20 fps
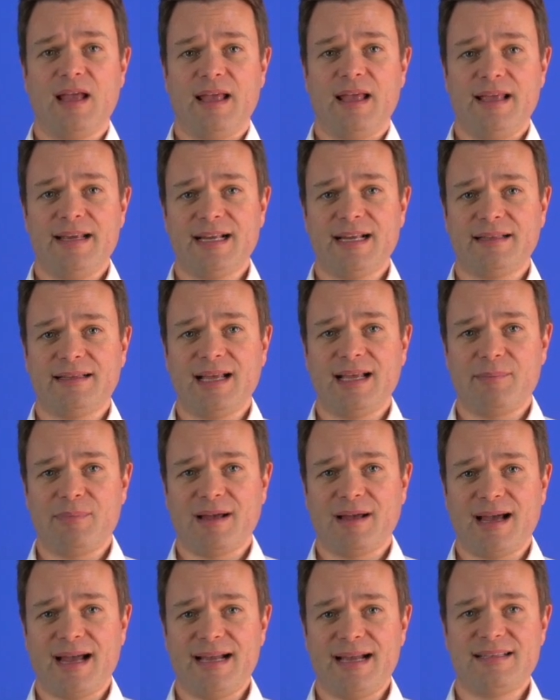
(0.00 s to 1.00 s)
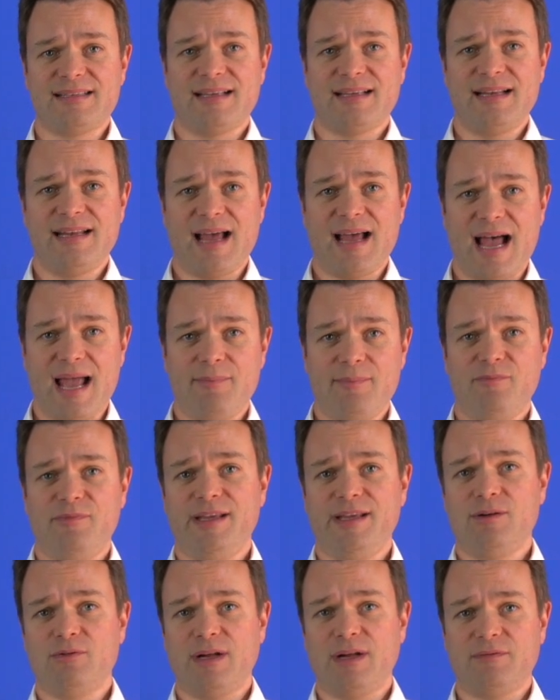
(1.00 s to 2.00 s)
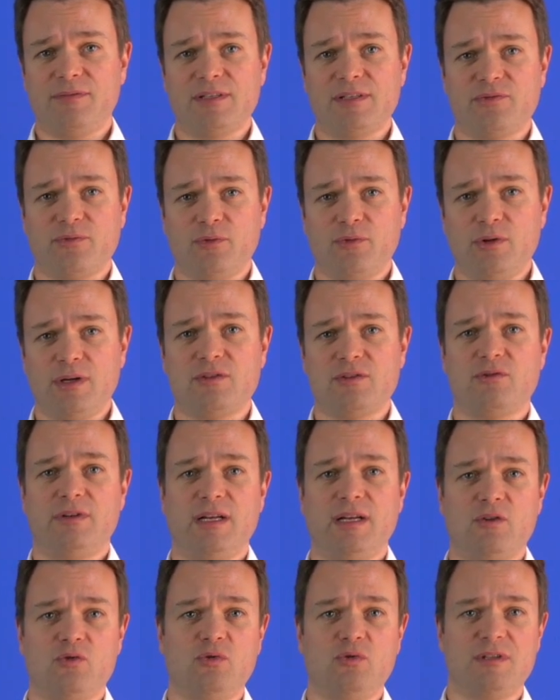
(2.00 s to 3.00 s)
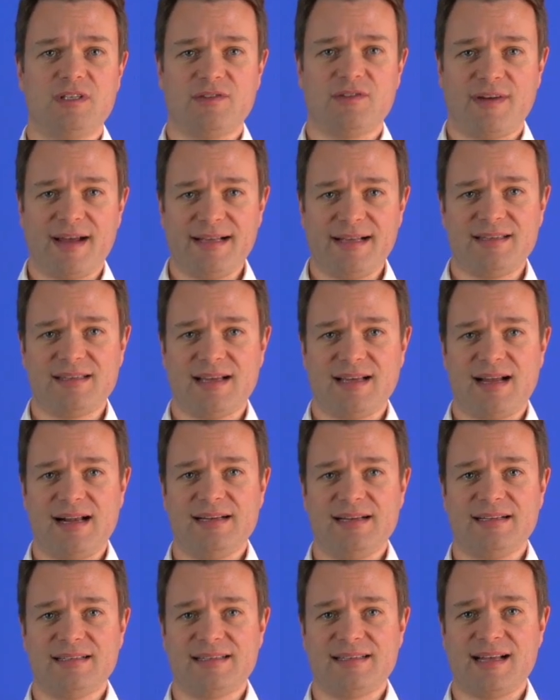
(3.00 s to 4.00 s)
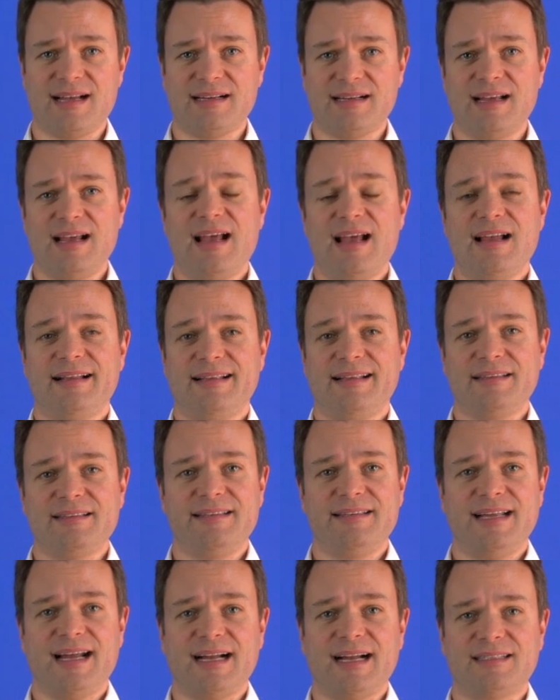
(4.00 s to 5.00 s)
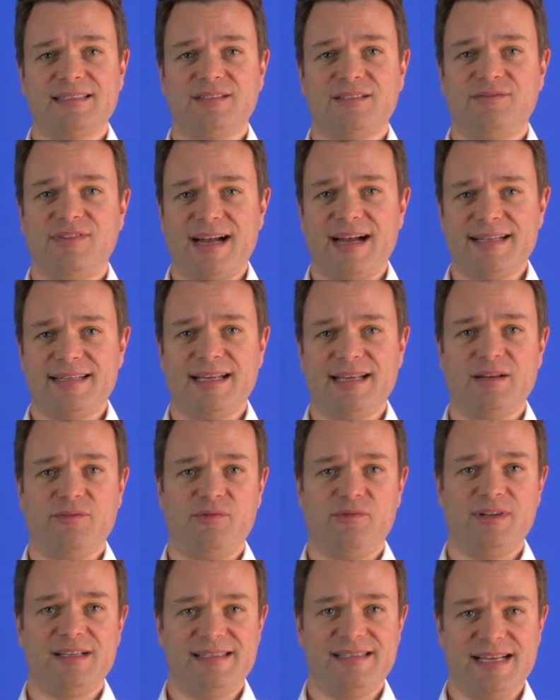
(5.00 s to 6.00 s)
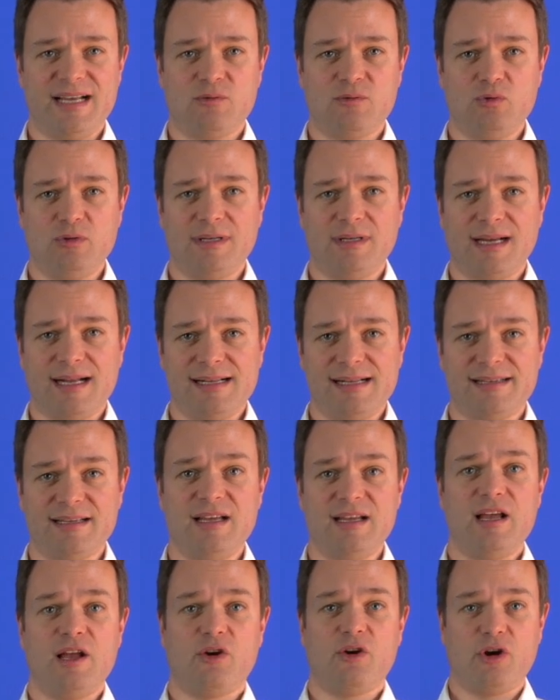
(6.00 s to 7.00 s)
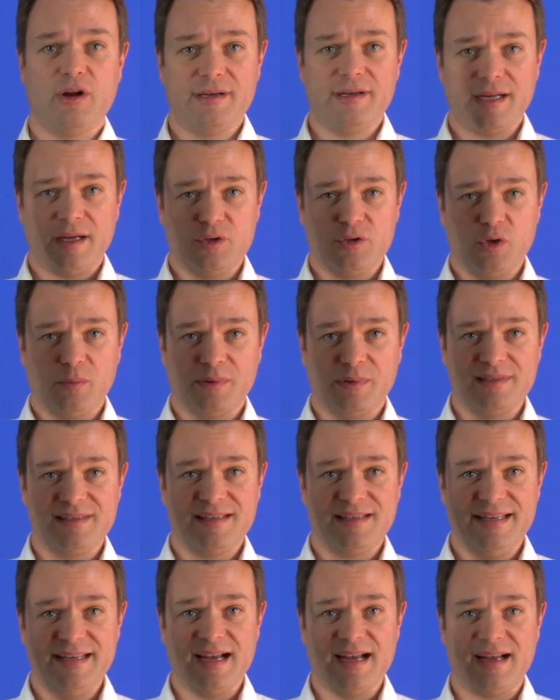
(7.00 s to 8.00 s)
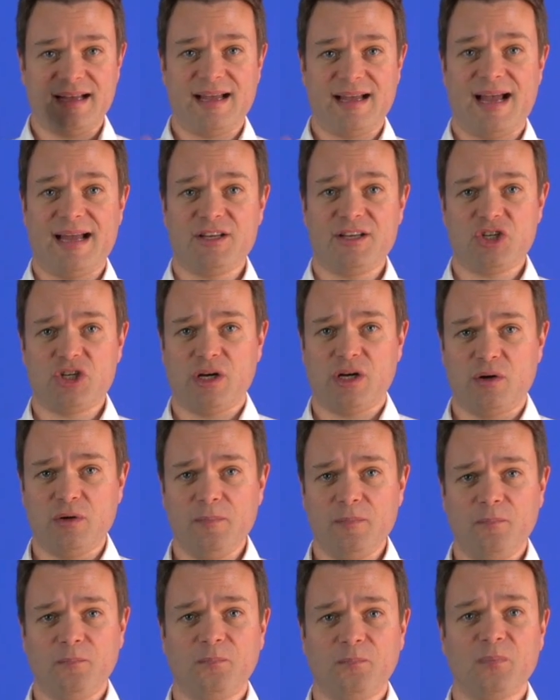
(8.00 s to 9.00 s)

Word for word: Ich hatte ja bereits in einem Video etwas früher zu den Q2-Zahlen gesagt, dass ich die Aktie weiterhin für sehr gut halte. Könnt ihr euch übrigens hier anschauen.